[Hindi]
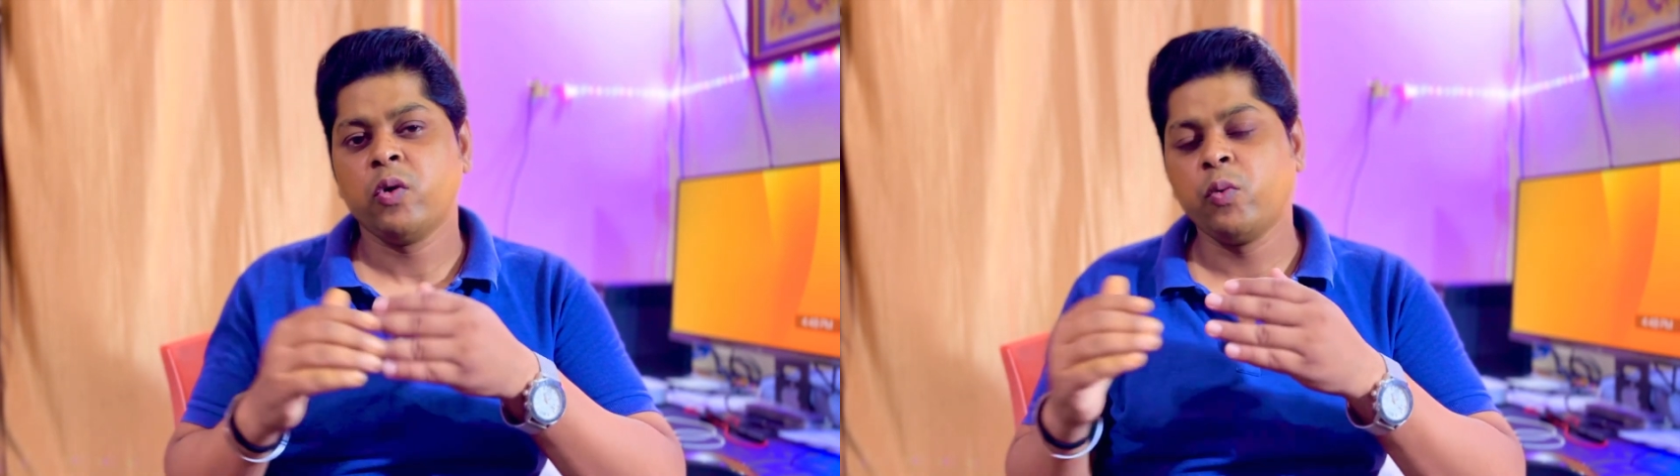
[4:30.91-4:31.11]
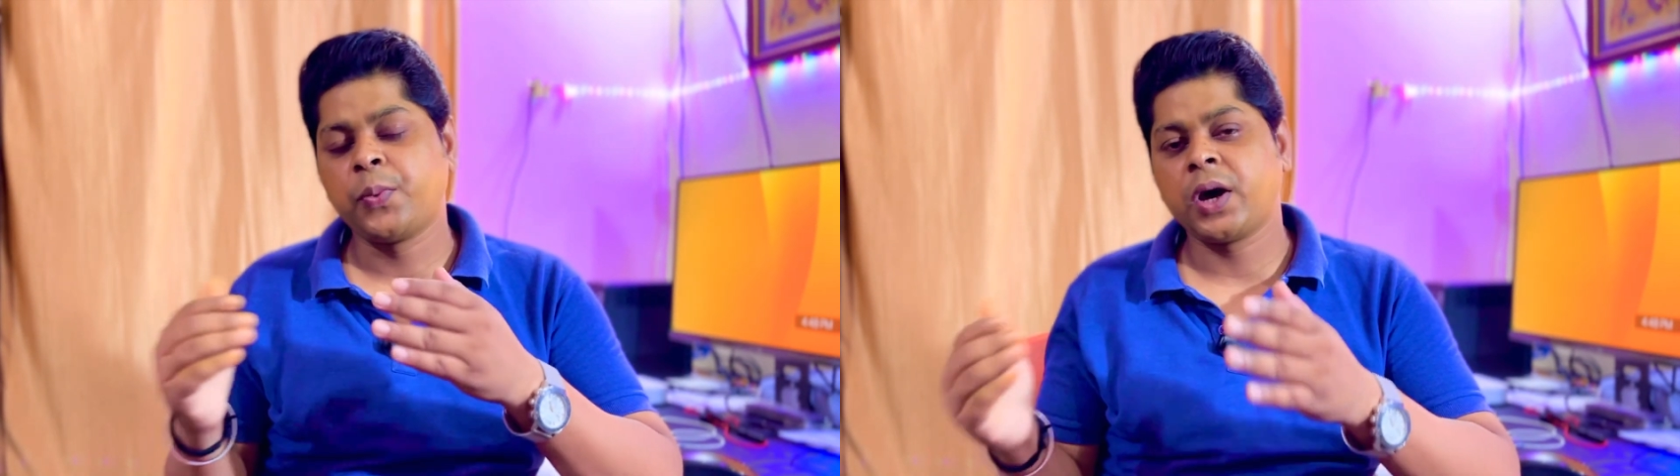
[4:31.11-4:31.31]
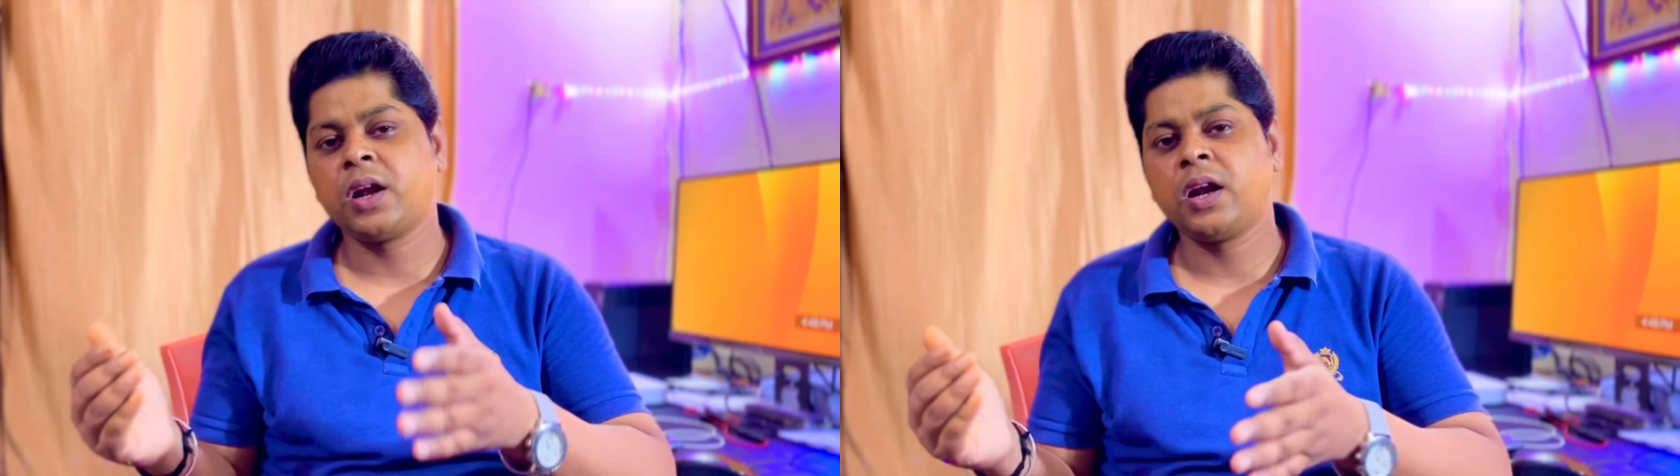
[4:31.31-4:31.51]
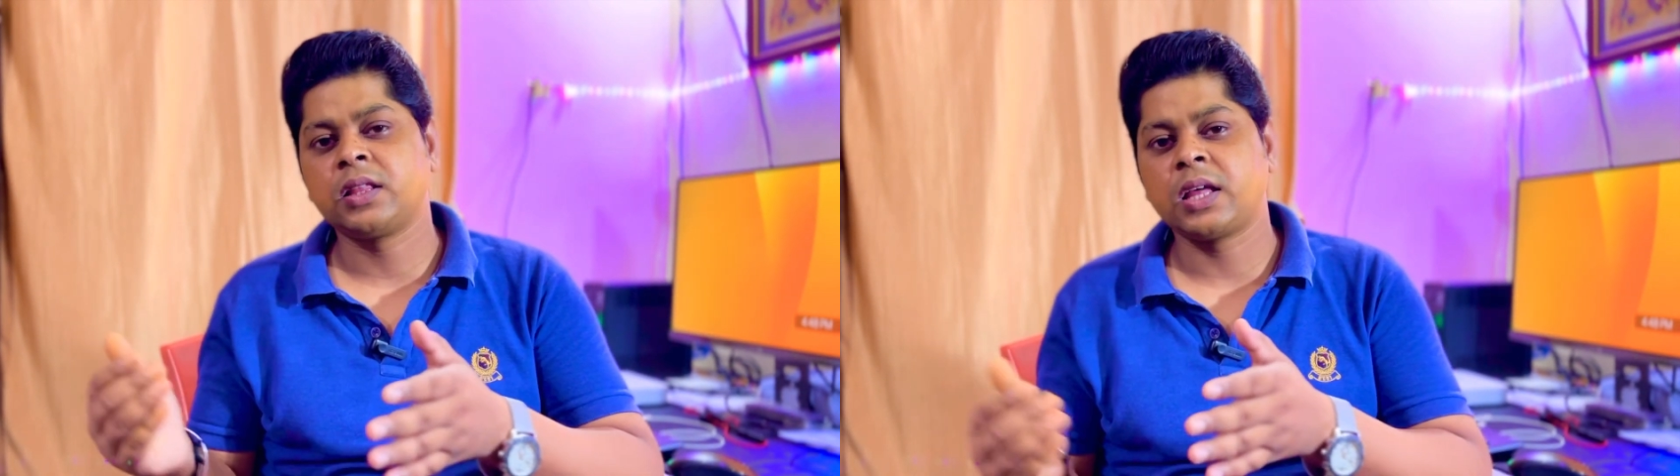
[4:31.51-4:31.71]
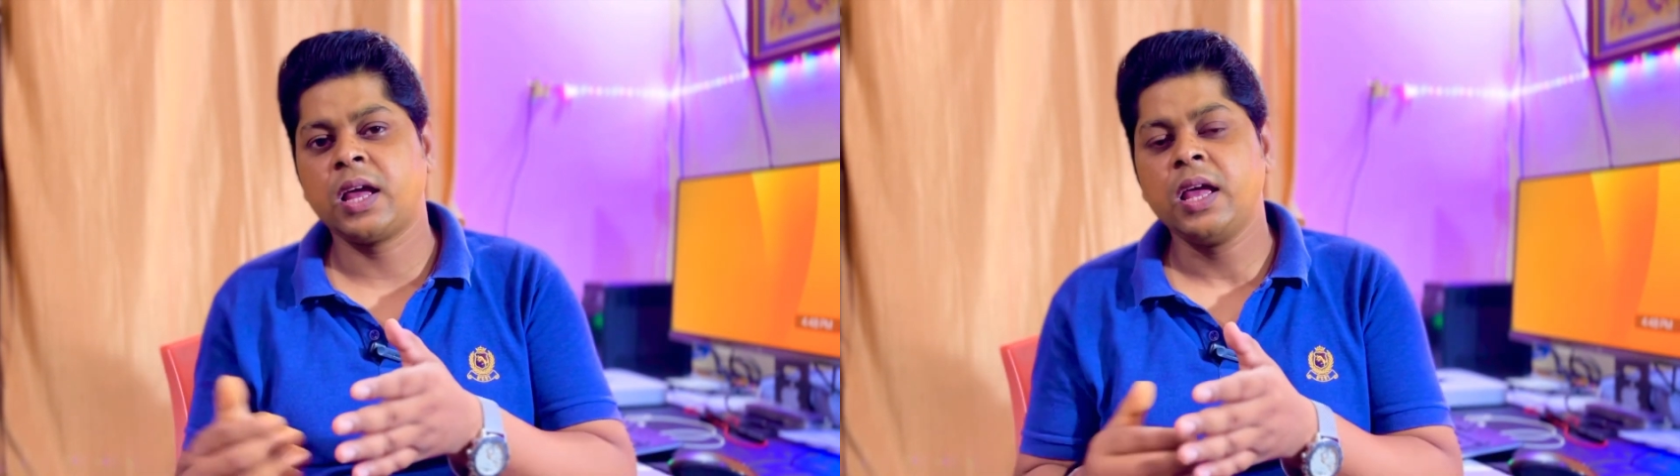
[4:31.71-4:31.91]
उपकरण
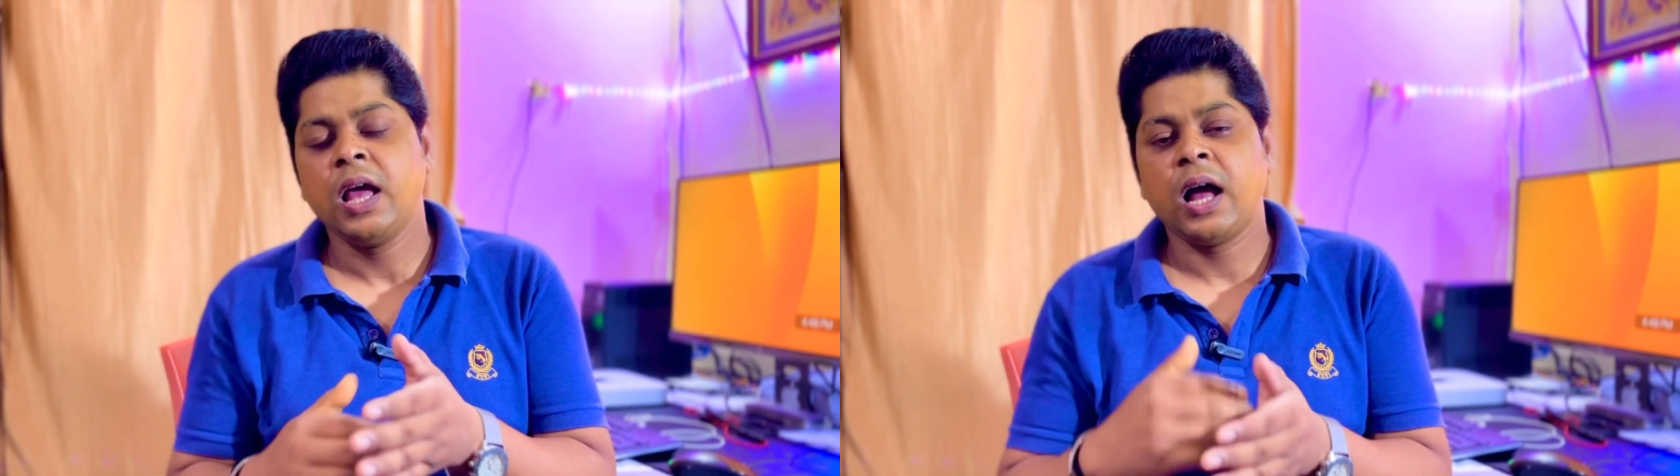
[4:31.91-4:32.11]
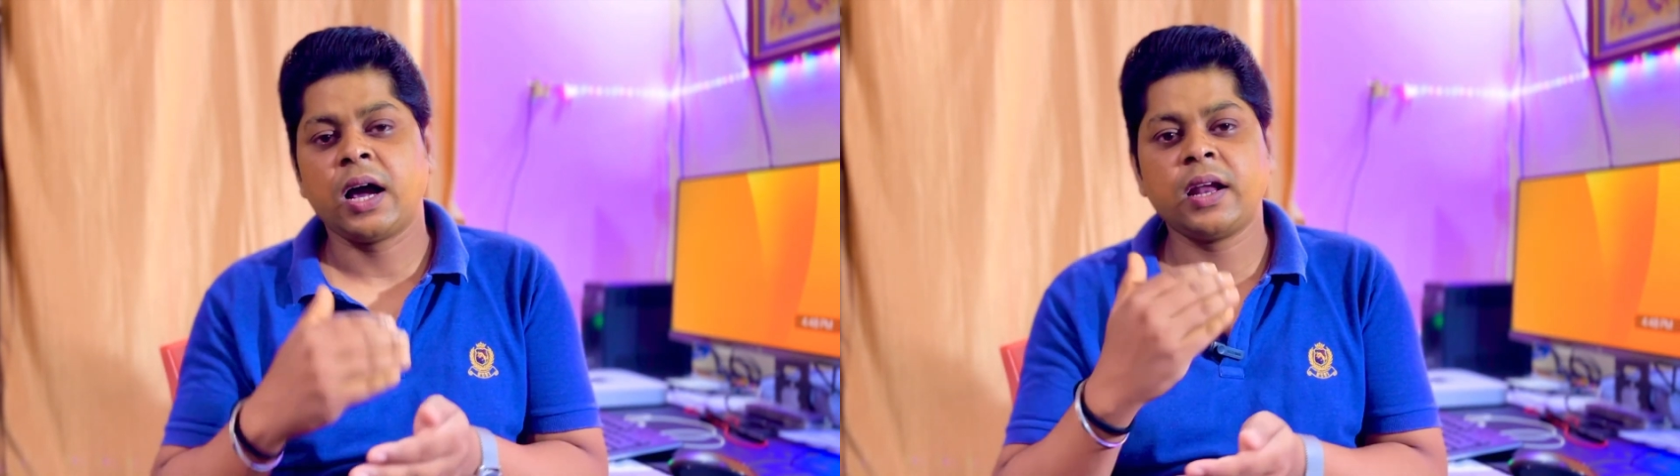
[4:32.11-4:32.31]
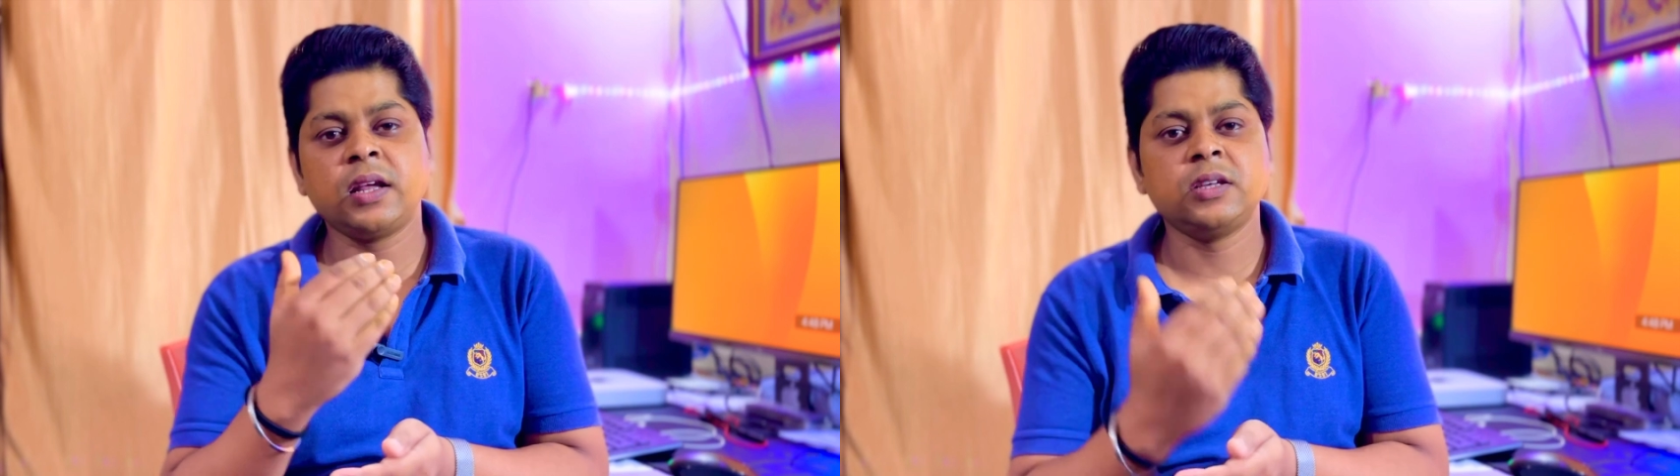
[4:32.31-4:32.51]
आते हैं अगर